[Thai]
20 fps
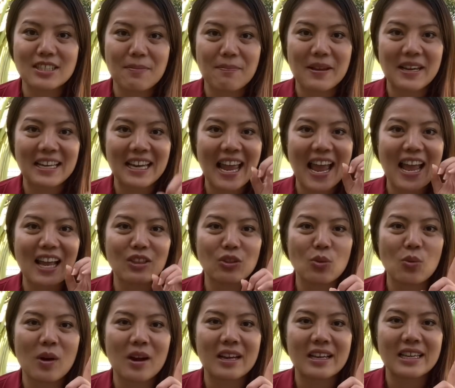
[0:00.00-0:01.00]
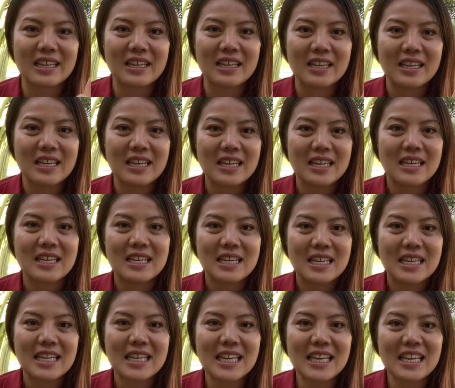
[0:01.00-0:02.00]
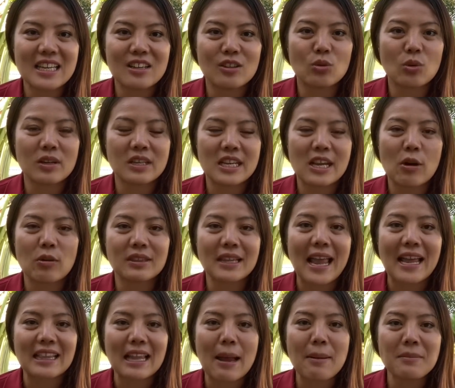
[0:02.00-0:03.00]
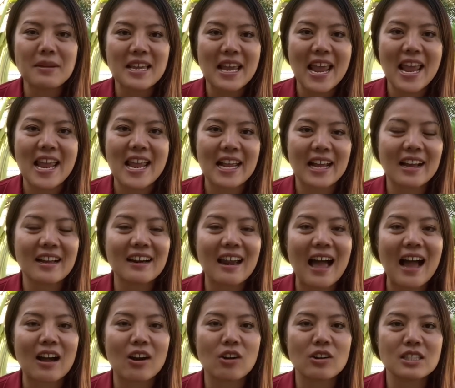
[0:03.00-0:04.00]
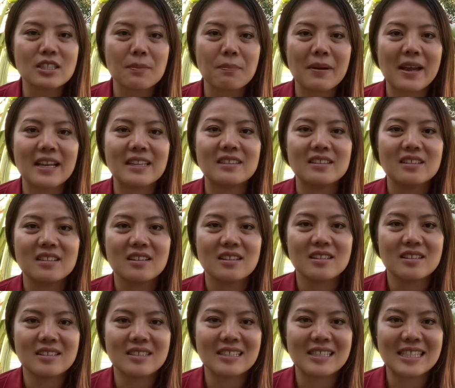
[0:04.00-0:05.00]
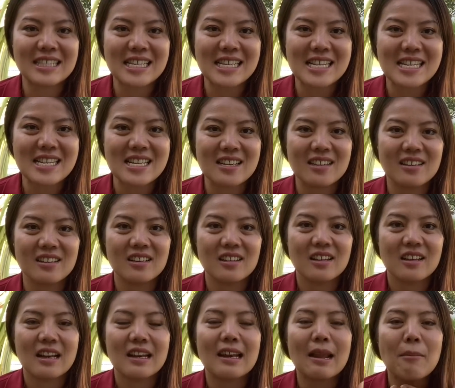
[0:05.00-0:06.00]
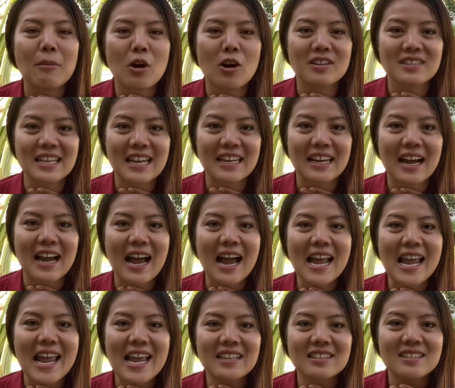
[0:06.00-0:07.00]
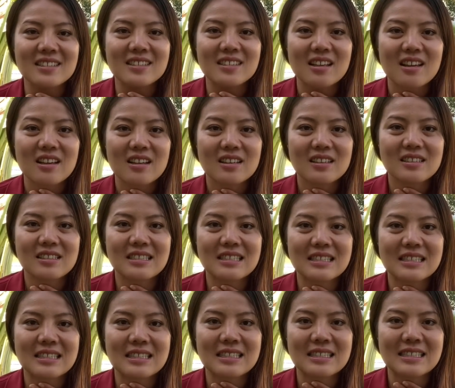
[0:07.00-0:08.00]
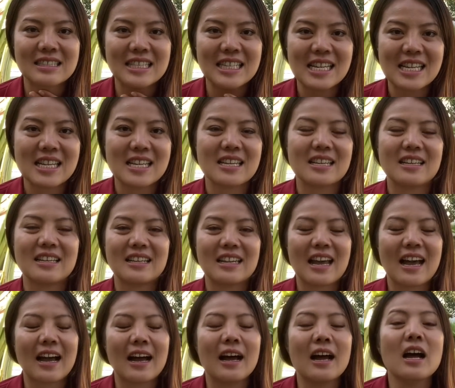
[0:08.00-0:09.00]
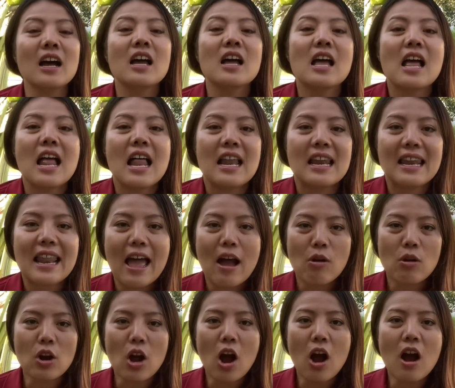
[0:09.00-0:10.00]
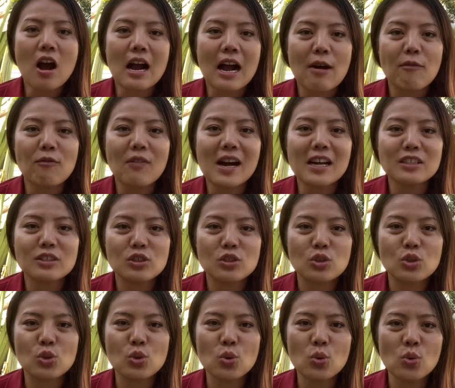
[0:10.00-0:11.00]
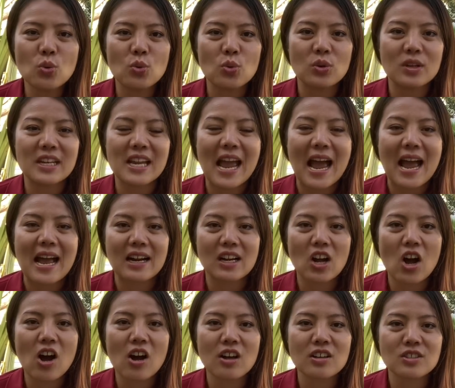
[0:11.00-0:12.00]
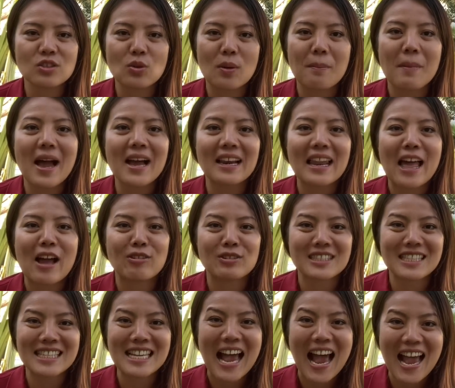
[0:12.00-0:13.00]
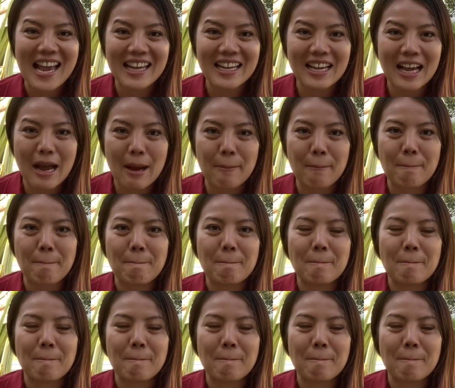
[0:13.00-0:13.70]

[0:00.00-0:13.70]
ก็จะเป็นแค่ตัวอีตัวเดียว แต่ถ้ามี A ข้างหลังก็จะเป็น Z ลำคอสันนะคะ S Z นะคะแล้วก็คำว่า do เนี่ยก็ส่วนมากแล้วจะใช้กับ